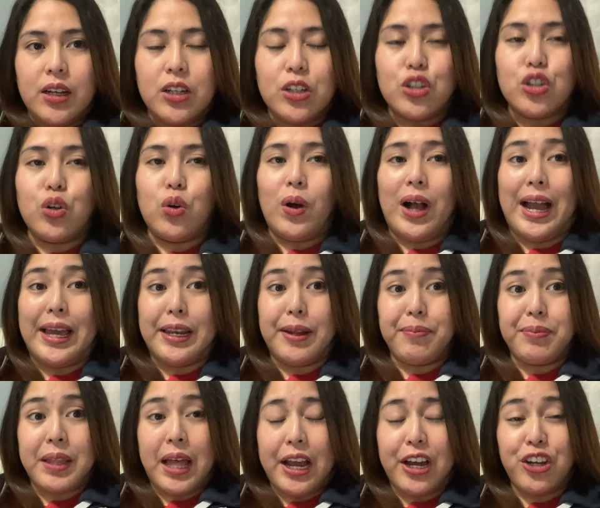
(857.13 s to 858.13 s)
So,
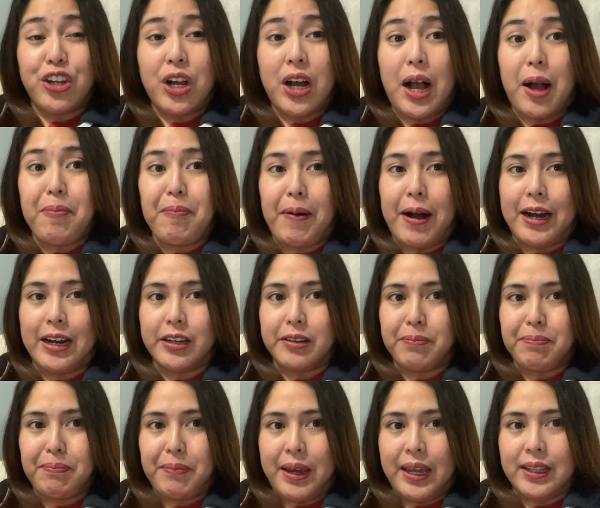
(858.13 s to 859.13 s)
hanap tayo ng
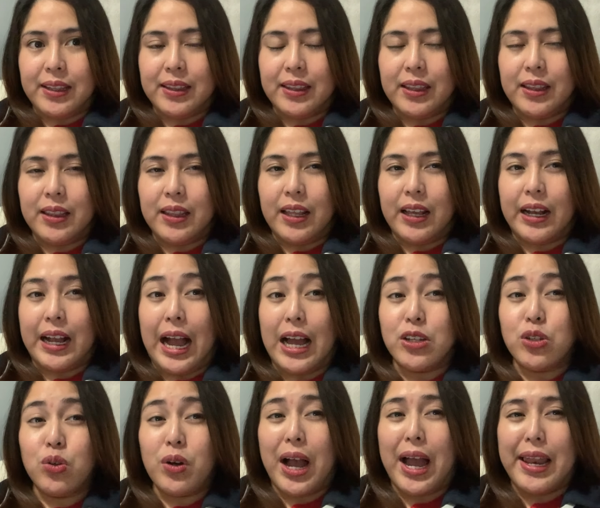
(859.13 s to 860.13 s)
apartment.
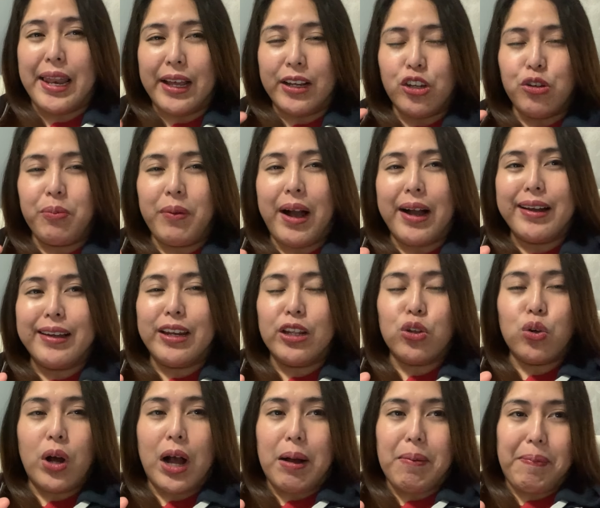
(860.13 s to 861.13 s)
Kaso nga lang, yung mga
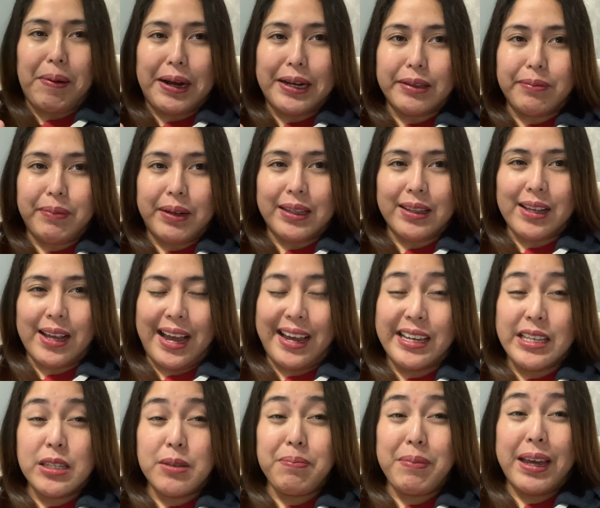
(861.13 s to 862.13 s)
ganitong apartment,
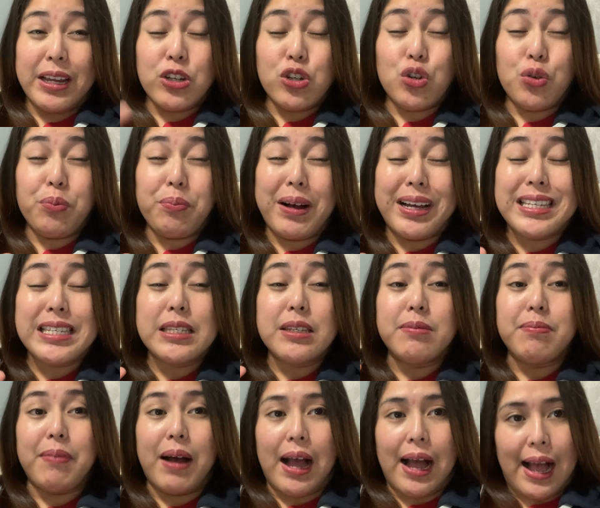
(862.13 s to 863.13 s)
guys, medyo mas
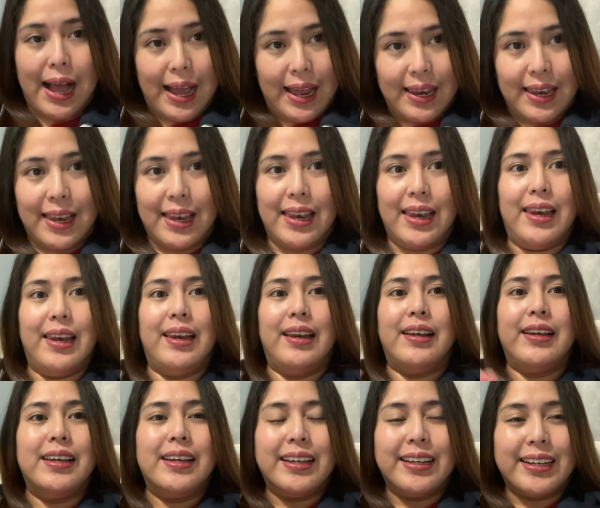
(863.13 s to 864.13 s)
mahal.
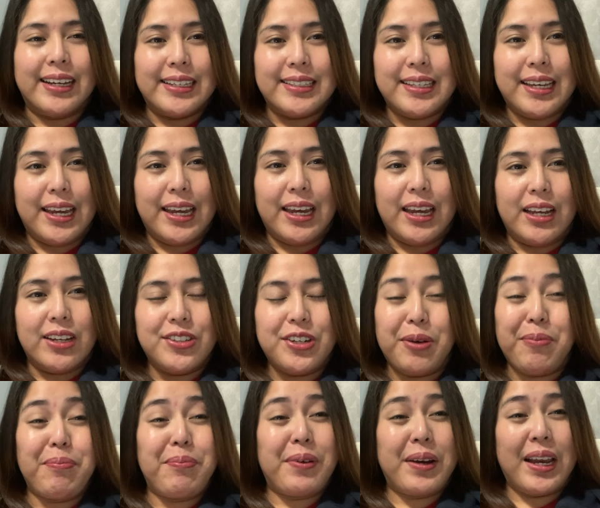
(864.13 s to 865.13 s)
Kasi,
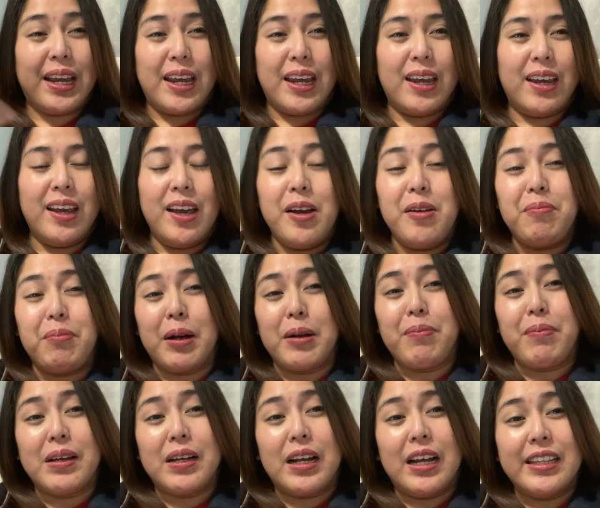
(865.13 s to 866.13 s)
syempre, pag
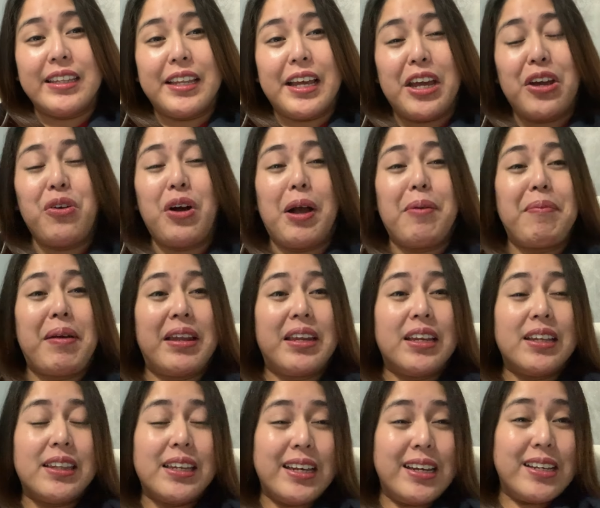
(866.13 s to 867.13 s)
maganda yung
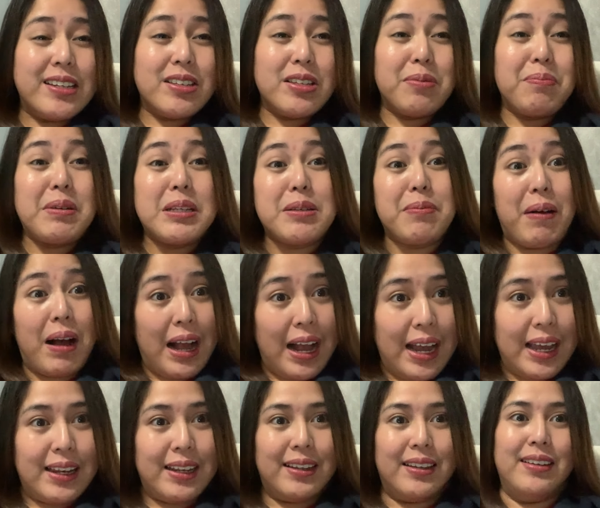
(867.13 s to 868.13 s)
amenities, mas
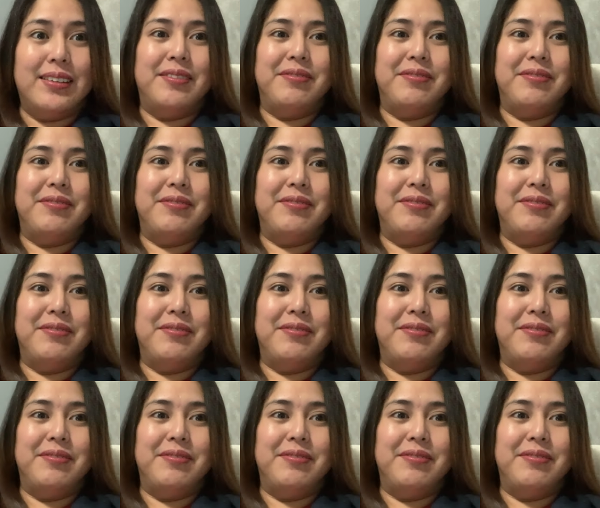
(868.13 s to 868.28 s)
mahal.